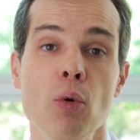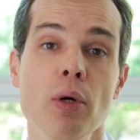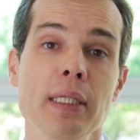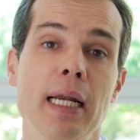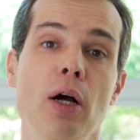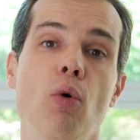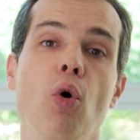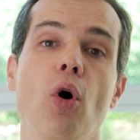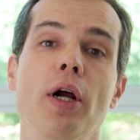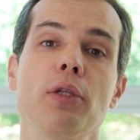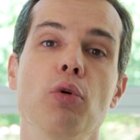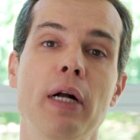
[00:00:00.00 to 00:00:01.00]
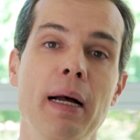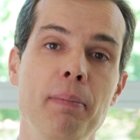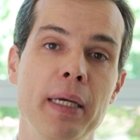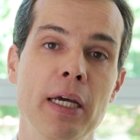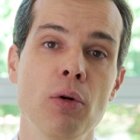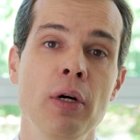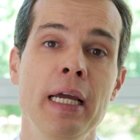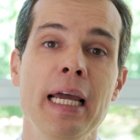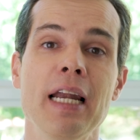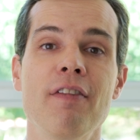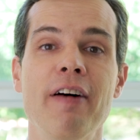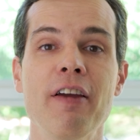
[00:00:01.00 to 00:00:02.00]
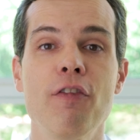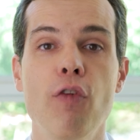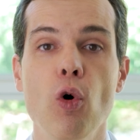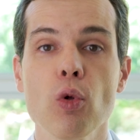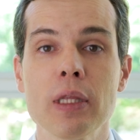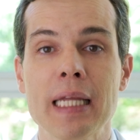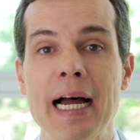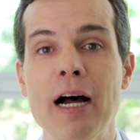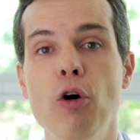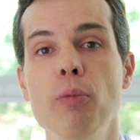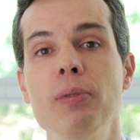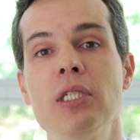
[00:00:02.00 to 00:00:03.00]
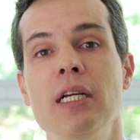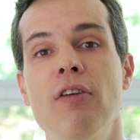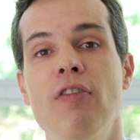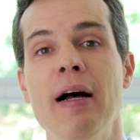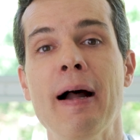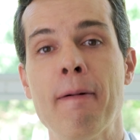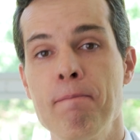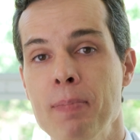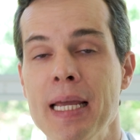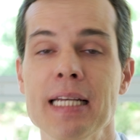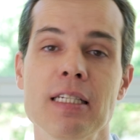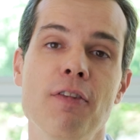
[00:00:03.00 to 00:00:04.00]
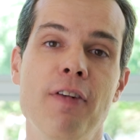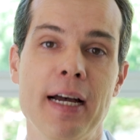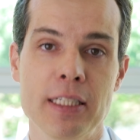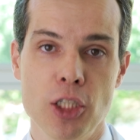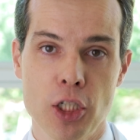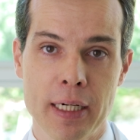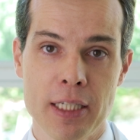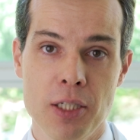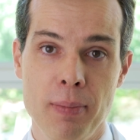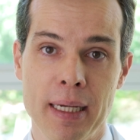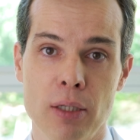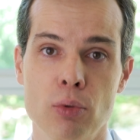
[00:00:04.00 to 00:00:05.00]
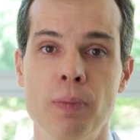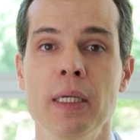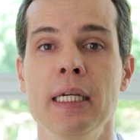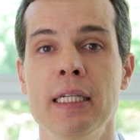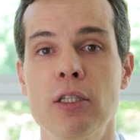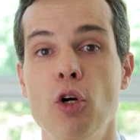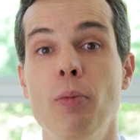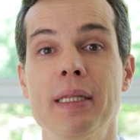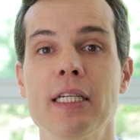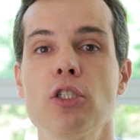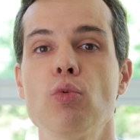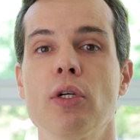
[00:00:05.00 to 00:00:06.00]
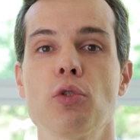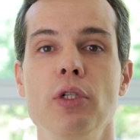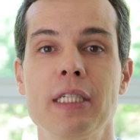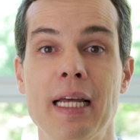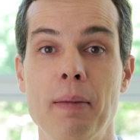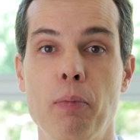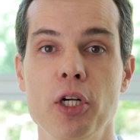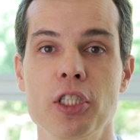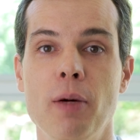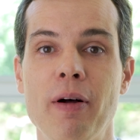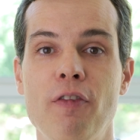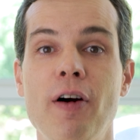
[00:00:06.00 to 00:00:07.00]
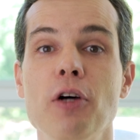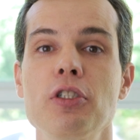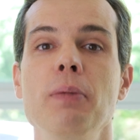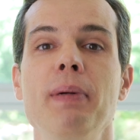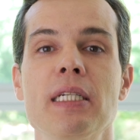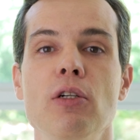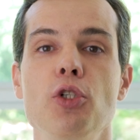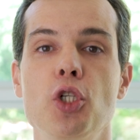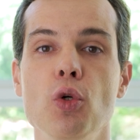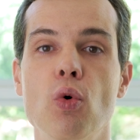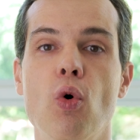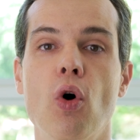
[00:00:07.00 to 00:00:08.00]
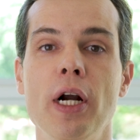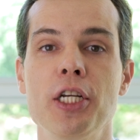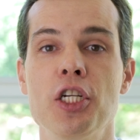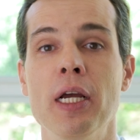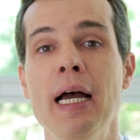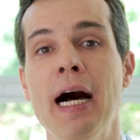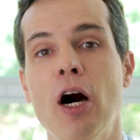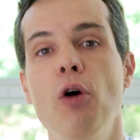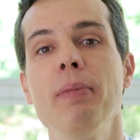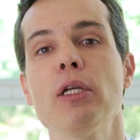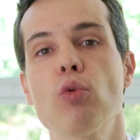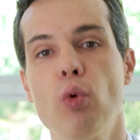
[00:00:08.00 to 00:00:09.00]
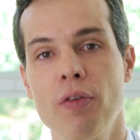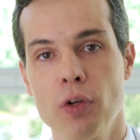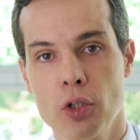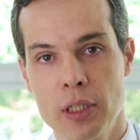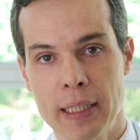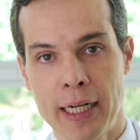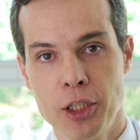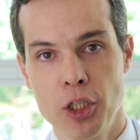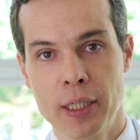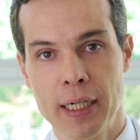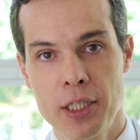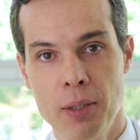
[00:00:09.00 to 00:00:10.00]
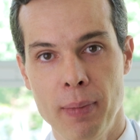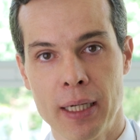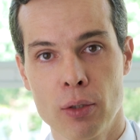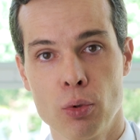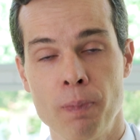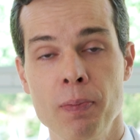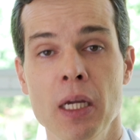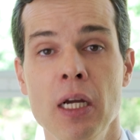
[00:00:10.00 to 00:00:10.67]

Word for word: Quando ela corta o cabelo, ela vai voltar a observar essa fase de crescimento. Então é uma das situações que ela pode dar uma falsa impressão de que o corte aumentou a velocidade de crescimento.